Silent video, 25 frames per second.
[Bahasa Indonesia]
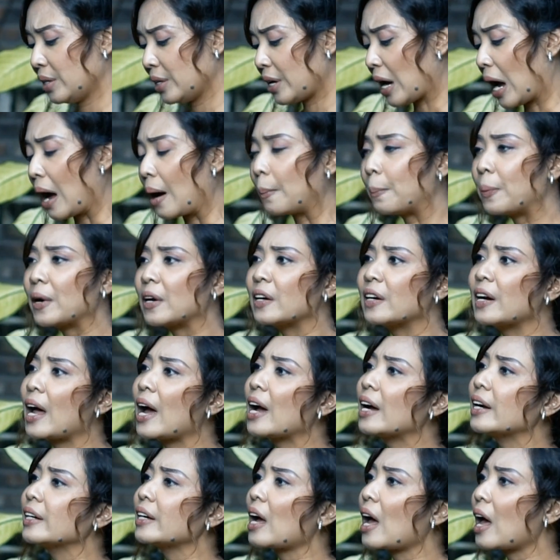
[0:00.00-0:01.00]
Nggak
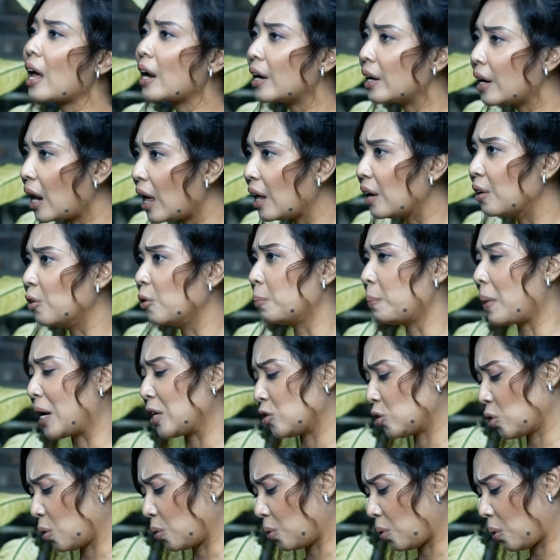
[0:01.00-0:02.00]
pernah kalah loh
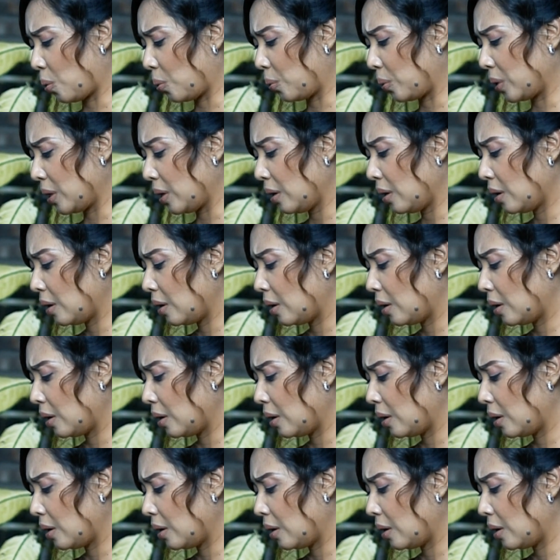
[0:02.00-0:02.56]
Pak Jokowi.